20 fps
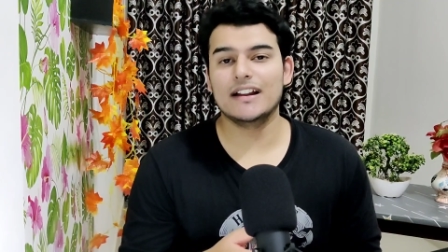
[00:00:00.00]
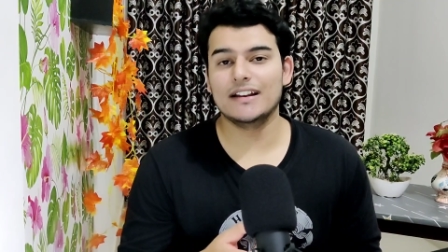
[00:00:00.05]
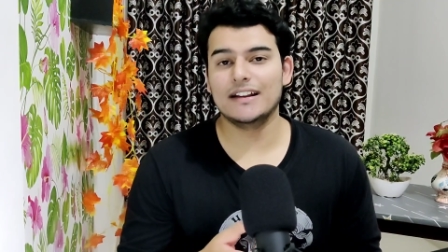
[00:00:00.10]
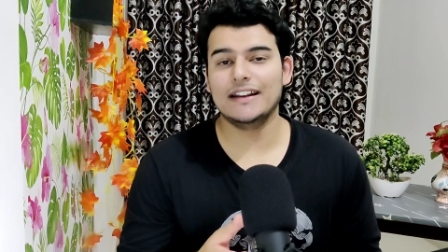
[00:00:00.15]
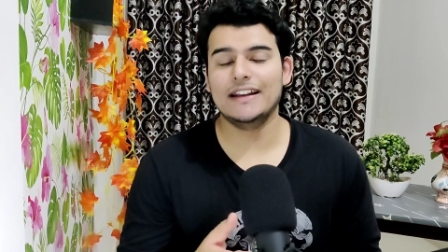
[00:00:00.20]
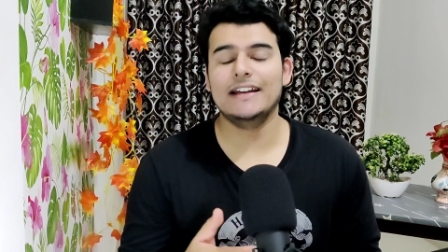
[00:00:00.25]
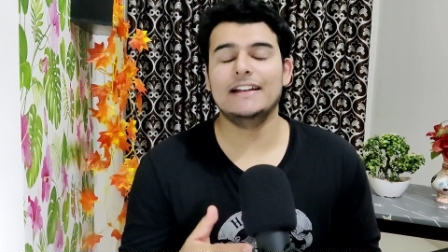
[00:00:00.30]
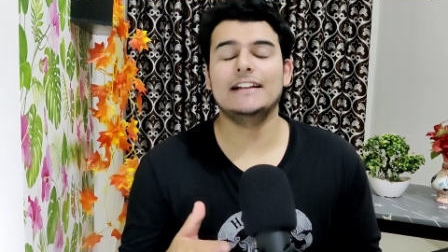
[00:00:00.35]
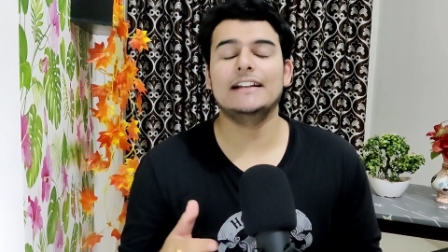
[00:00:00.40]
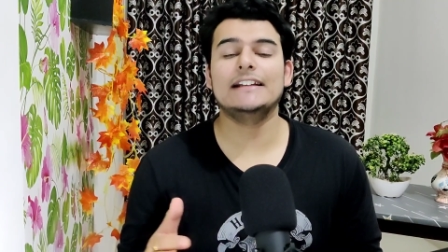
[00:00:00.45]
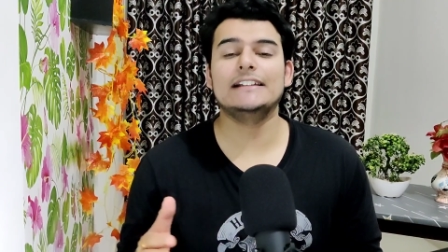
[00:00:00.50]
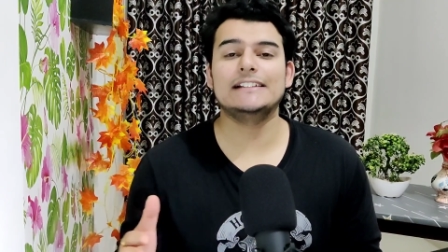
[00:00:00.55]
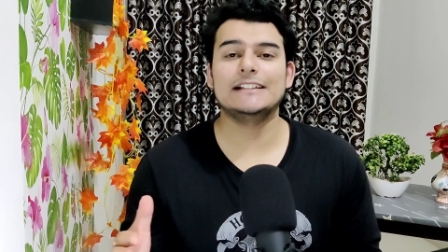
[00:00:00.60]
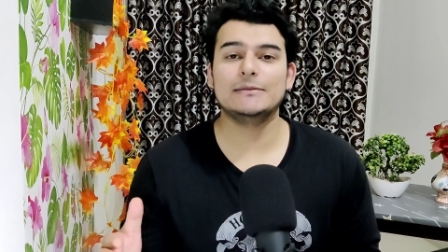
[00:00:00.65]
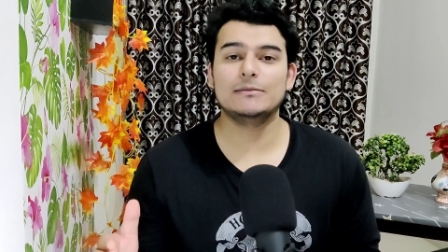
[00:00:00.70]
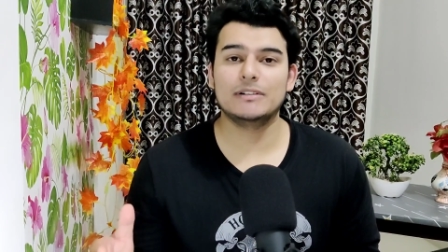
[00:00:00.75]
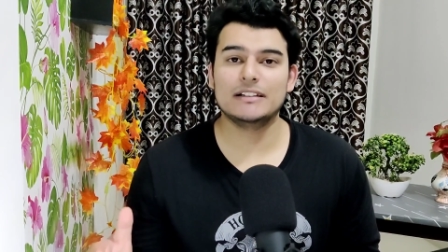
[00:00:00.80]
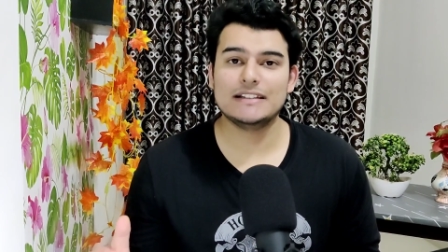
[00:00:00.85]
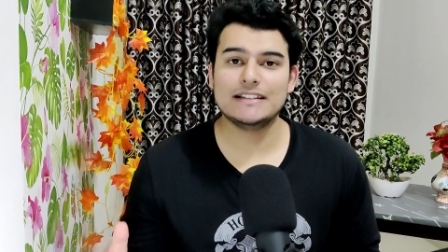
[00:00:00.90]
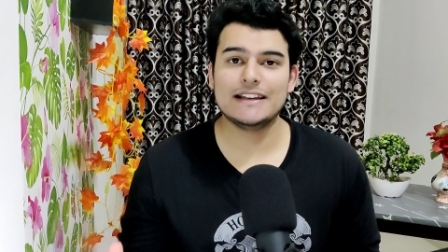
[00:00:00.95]
लेयरिंग
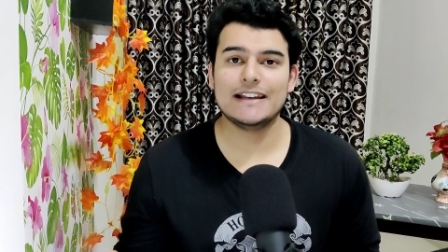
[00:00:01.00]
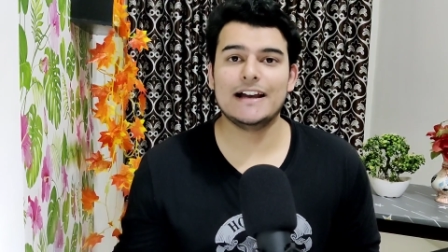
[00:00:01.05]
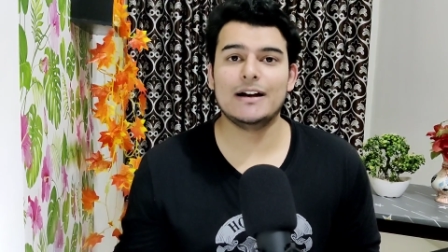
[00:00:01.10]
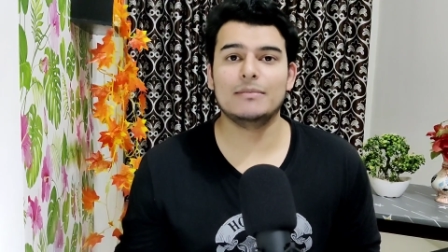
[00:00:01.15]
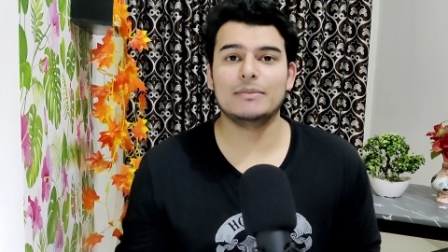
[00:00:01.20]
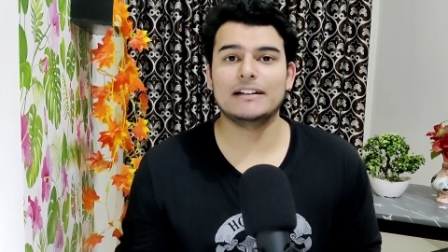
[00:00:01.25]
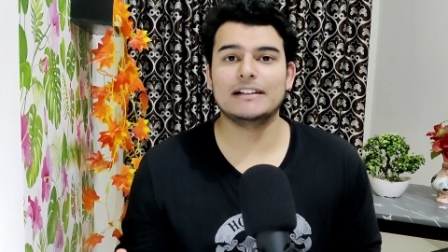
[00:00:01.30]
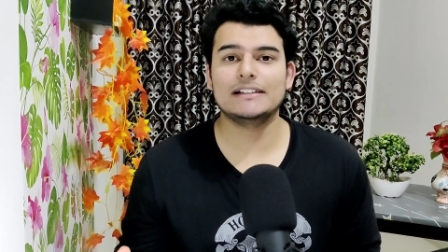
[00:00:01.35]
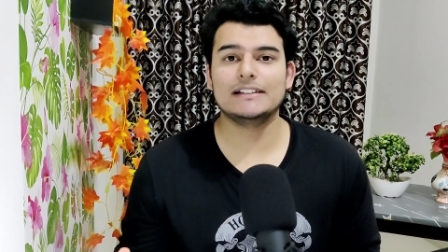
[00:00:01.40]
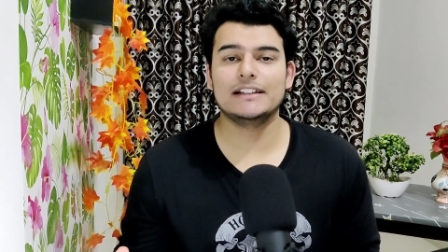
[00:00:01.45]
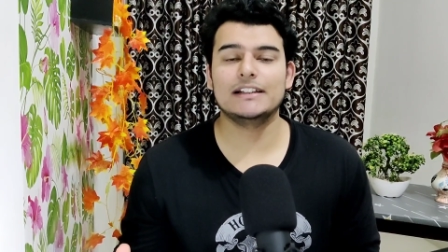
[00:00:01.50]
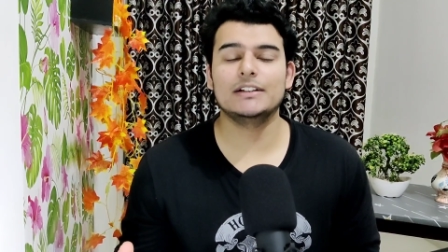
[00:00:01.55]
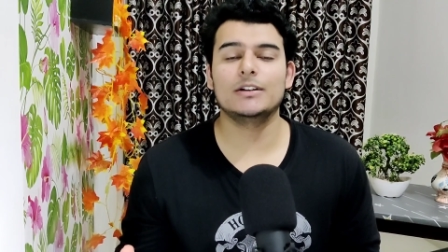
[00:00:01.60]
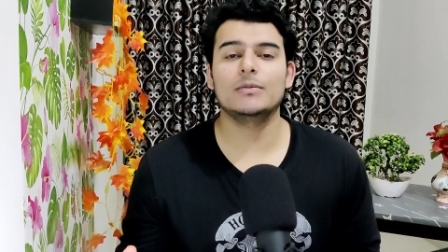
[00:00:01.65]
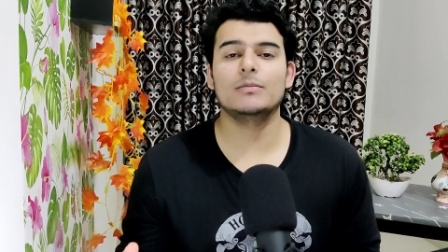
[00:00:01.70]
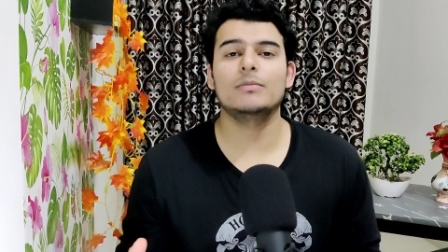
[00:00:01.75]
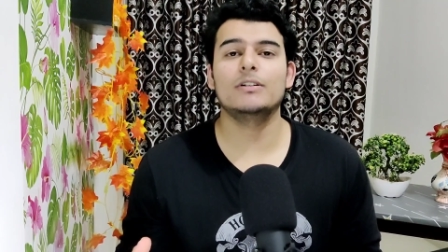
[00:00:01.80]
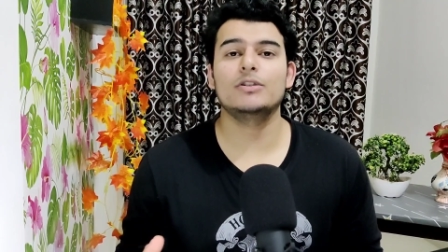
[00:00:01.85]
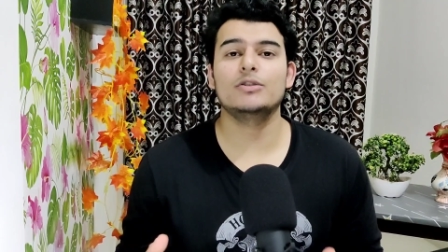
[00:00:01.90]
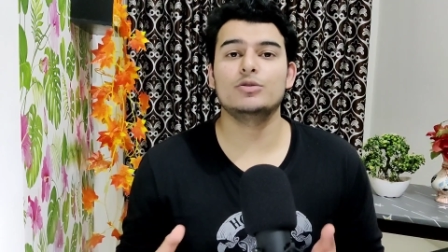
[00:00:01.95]
सी बन जाए आपकी स्किन
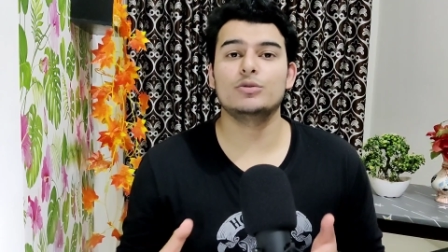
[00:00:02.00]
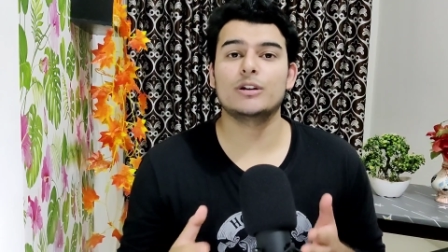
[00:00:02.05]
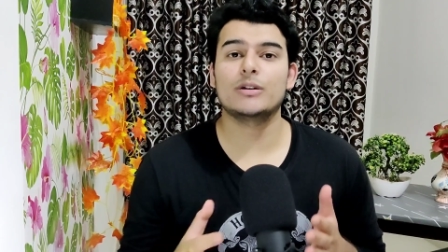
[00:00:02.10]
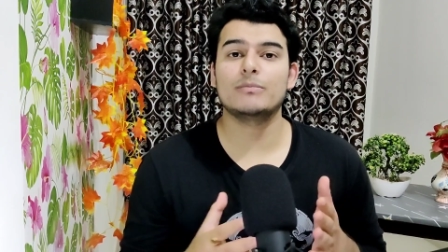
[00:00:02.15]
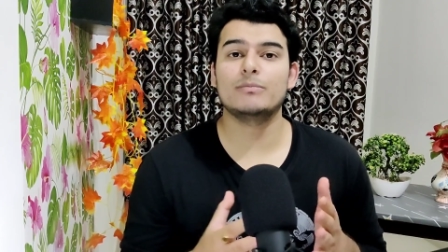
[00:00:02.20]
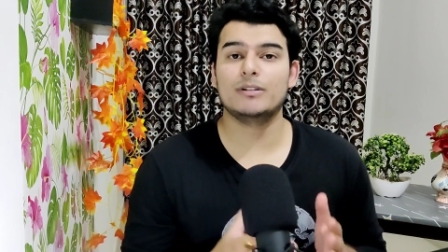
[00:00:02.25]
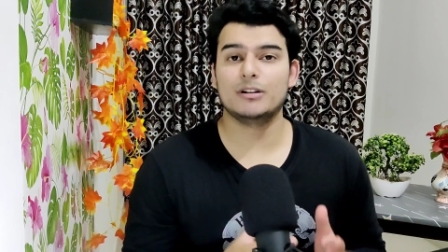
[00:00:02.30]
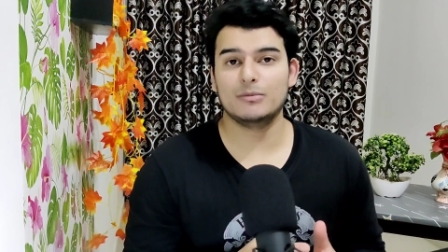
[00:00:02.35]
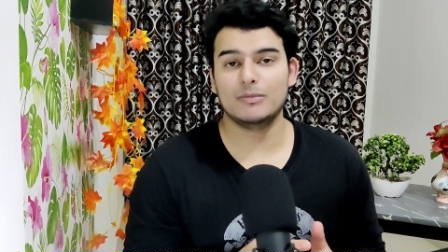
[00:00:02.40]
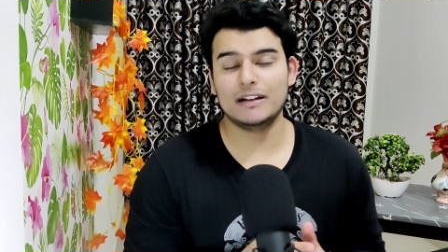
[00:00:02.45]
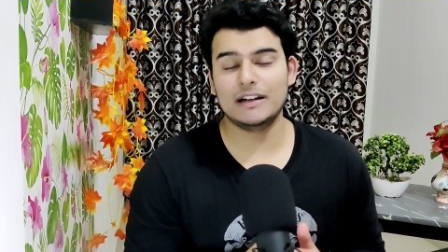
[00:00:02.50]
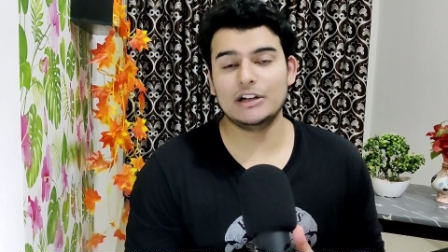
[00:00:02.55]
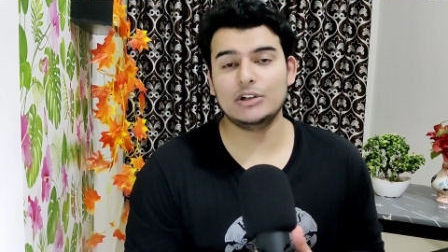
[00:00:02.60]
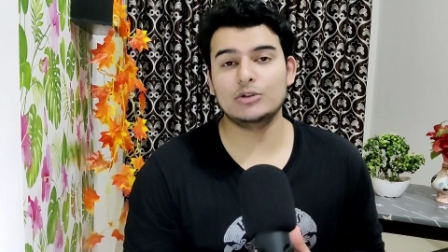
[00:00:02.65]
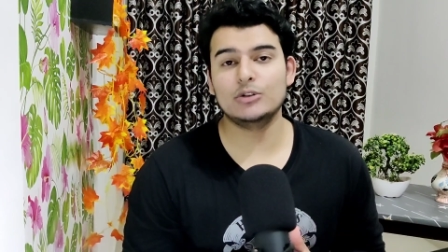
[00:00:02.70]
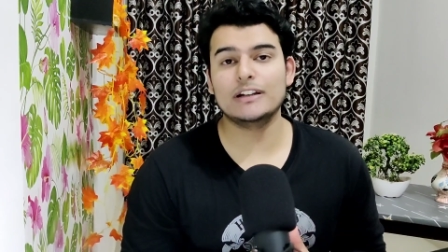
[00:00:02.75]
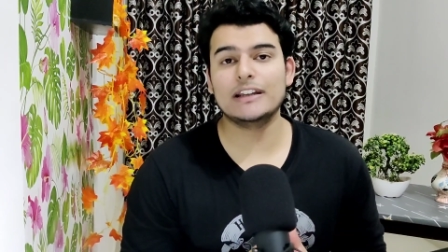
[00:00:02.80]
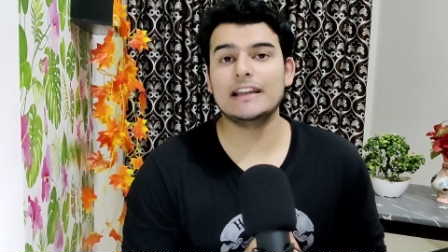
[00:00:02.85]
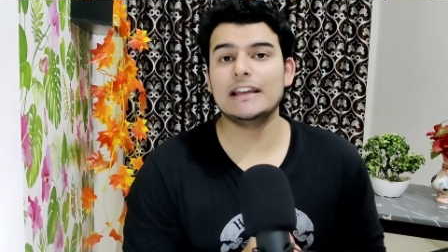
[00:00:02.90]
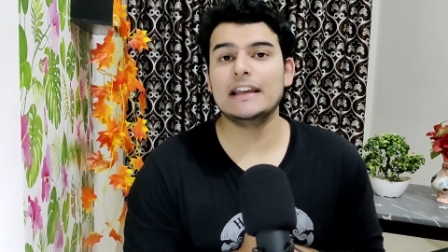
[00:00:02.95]
के ऊपर जो कि परमानेंट
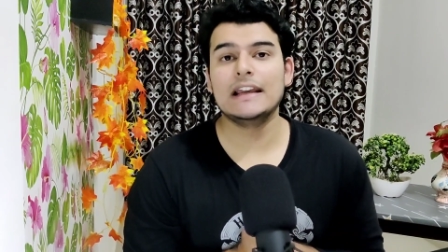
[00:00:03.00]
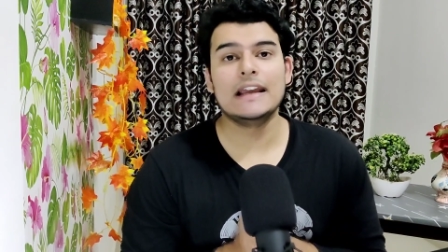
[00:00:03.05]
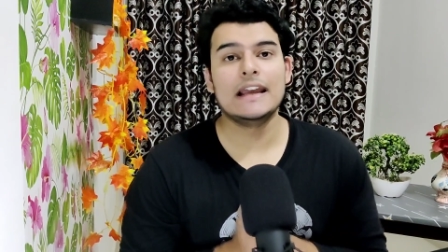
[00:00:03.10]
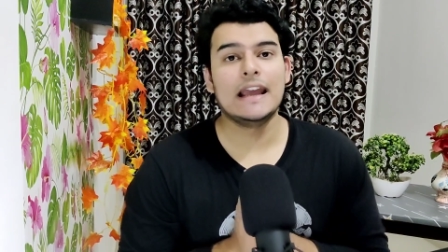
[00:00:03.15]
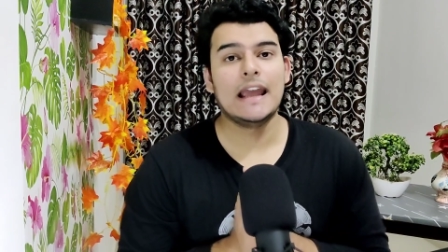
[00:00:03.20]
होगी